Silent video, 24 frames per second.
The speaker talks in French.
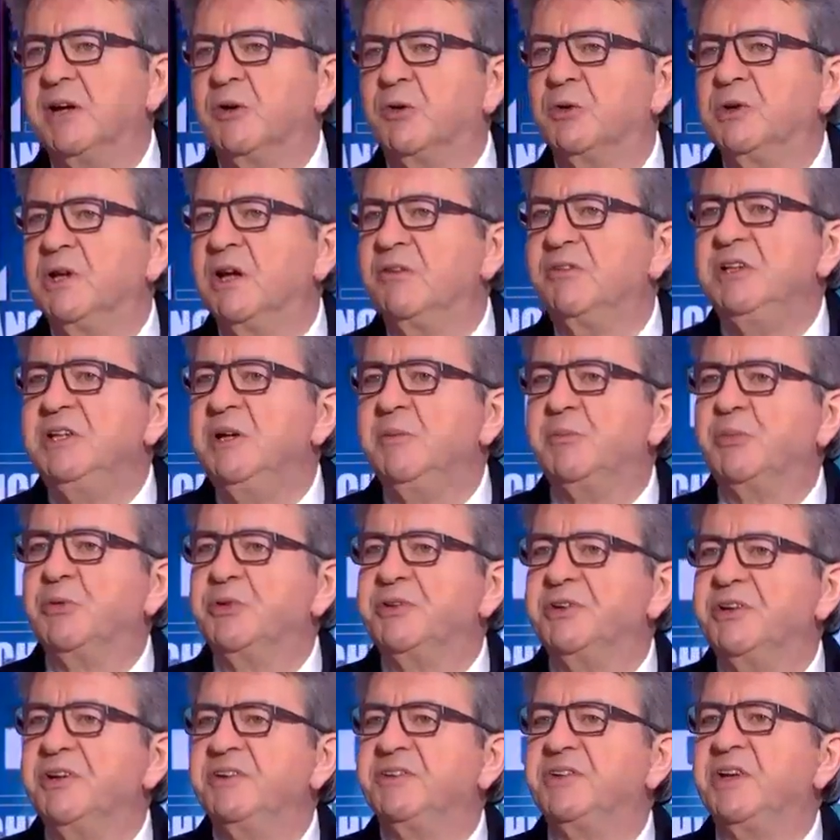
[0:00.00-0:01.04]
qu'on avait
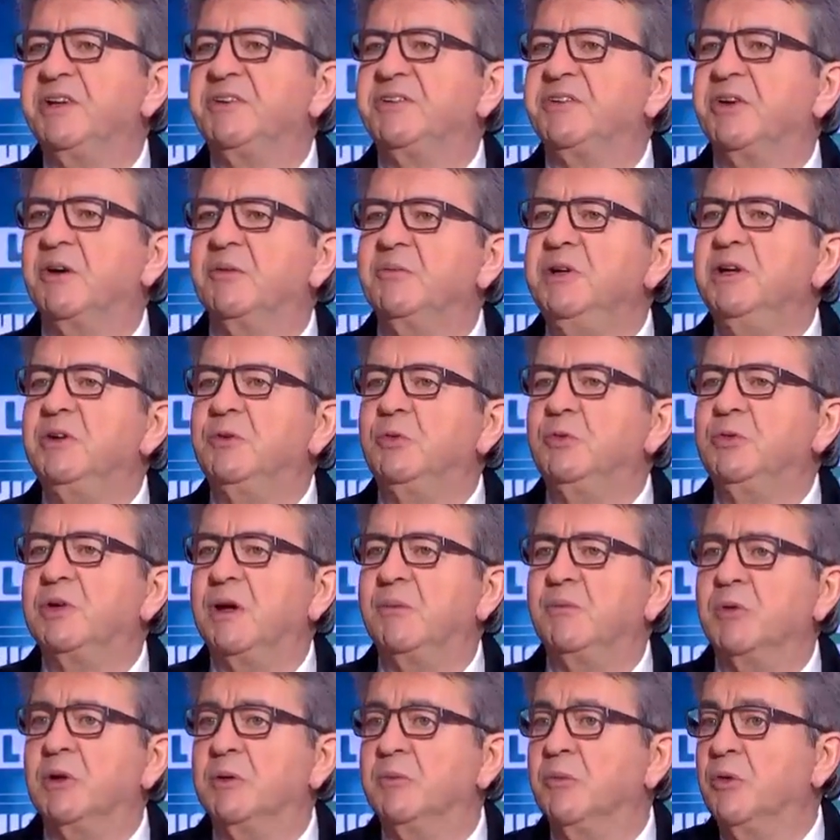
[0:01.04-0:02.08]
déposé 700 000
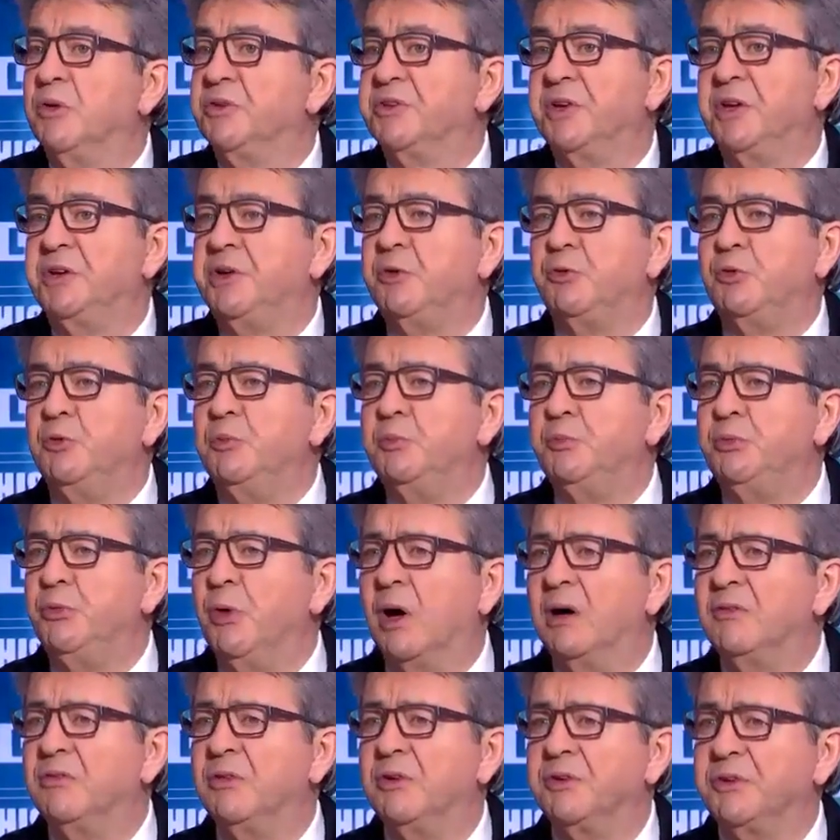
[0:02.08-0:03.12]
sous-amendements. C'était une
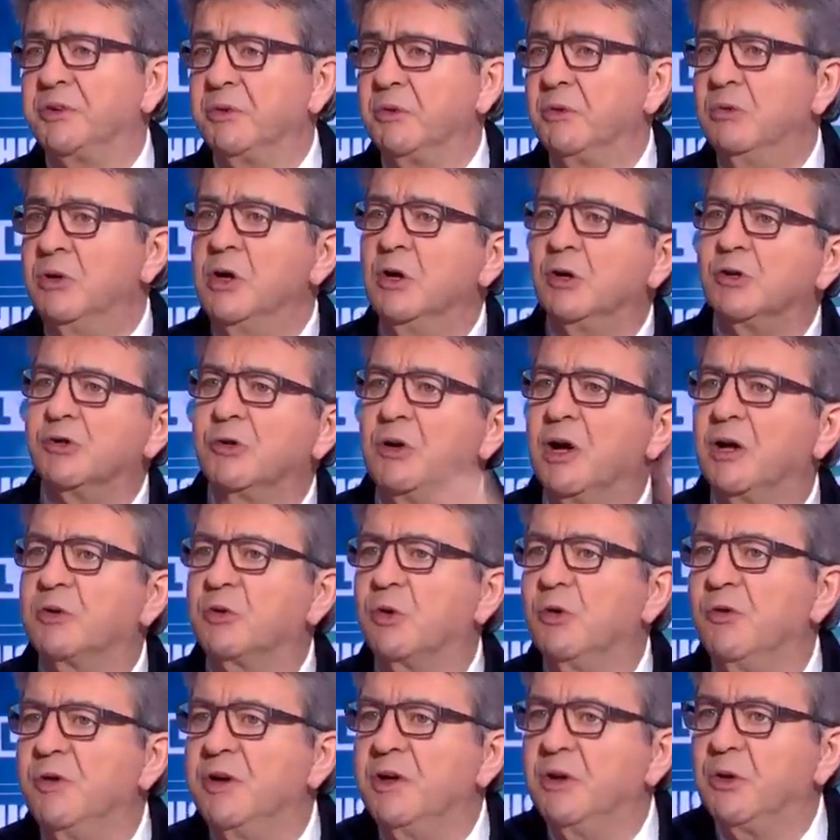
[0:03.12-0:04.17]
pure invention. Je l'ai
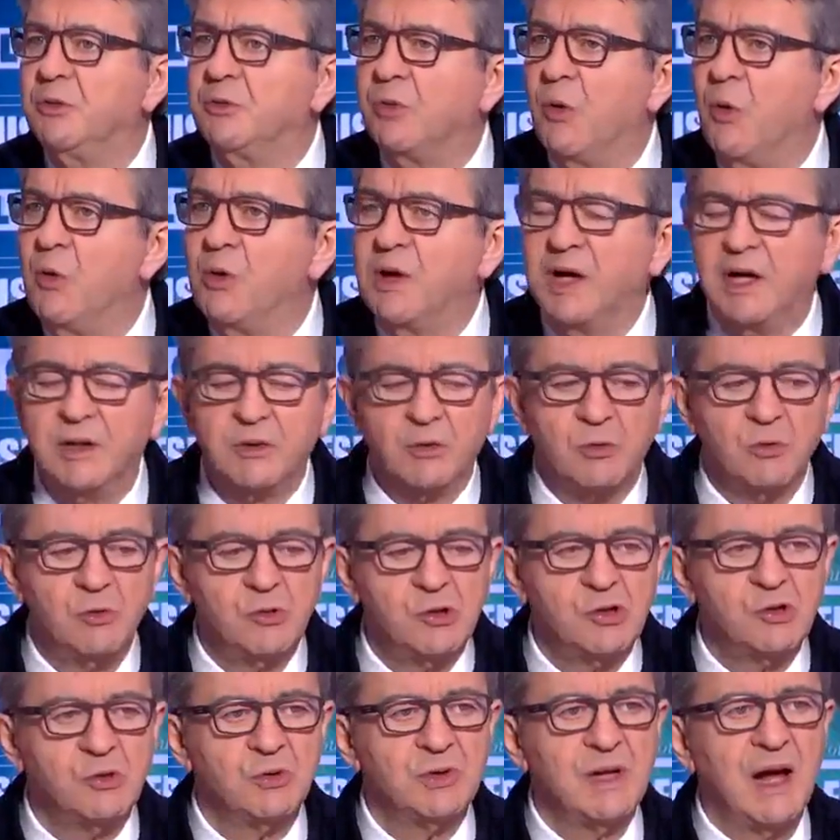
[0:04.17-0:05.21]
retrouvé dans trois ou quatre euh,
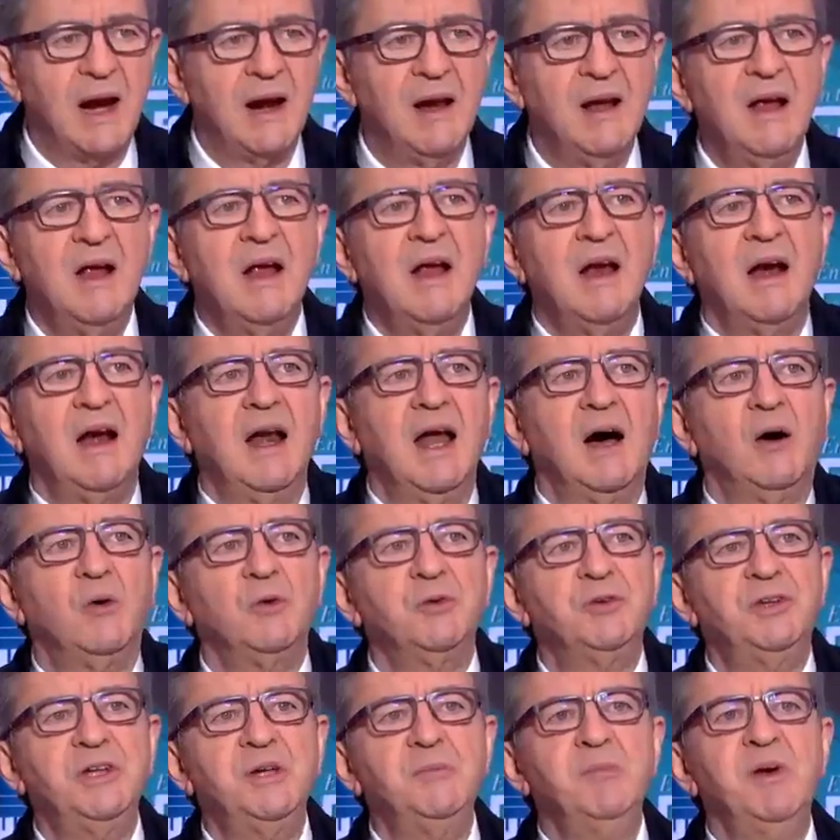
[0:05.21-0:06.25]
journaux. Là, on
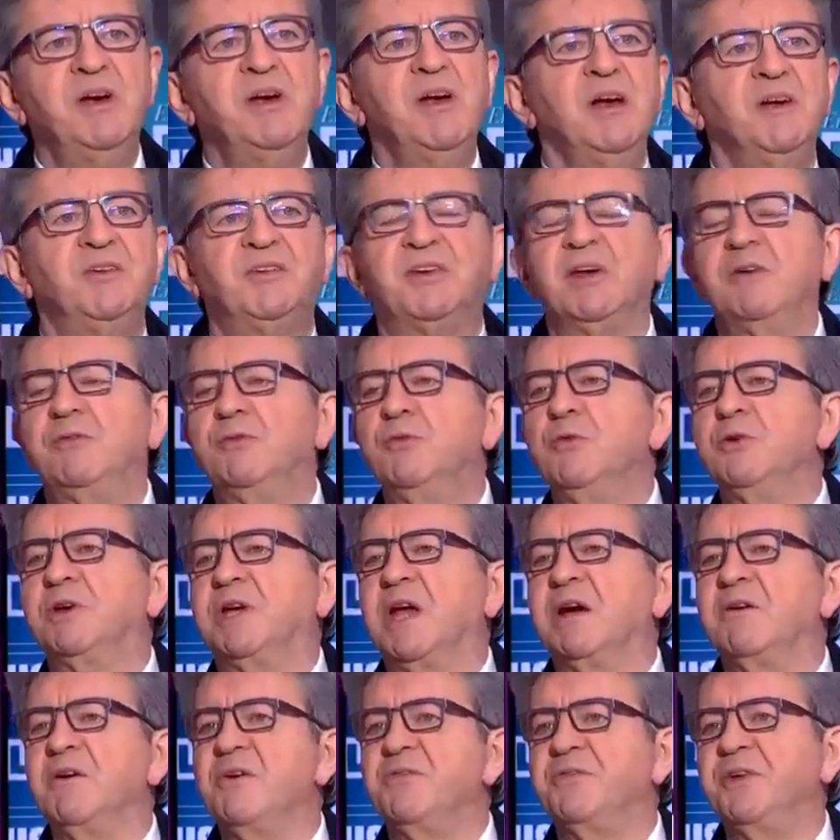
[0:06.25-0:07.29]
dit, mais c'est vous
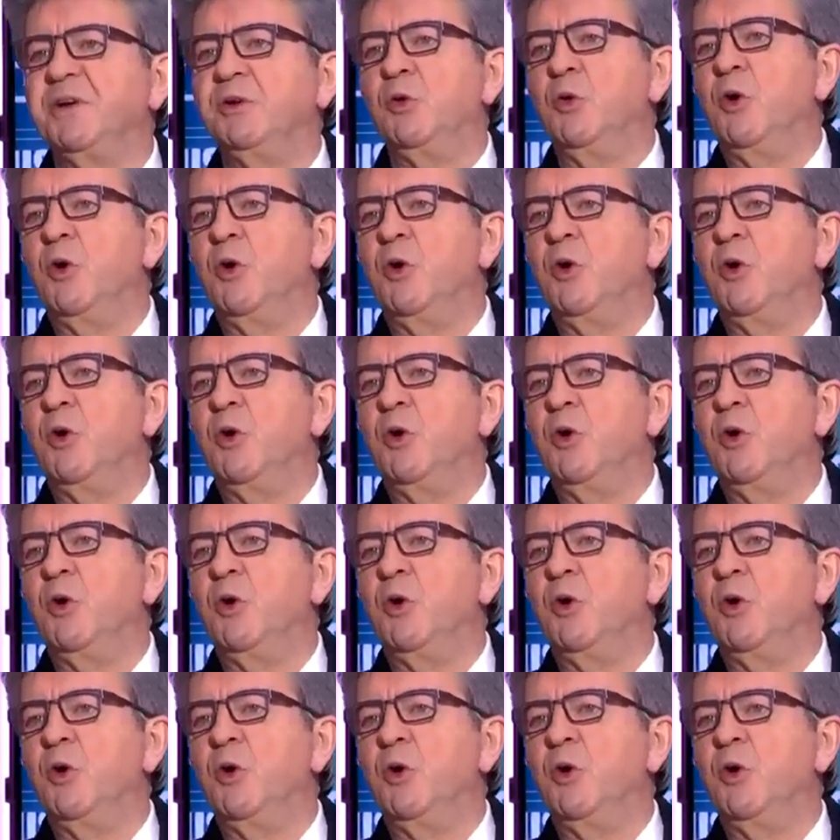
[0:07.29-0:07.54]
qui avez fait de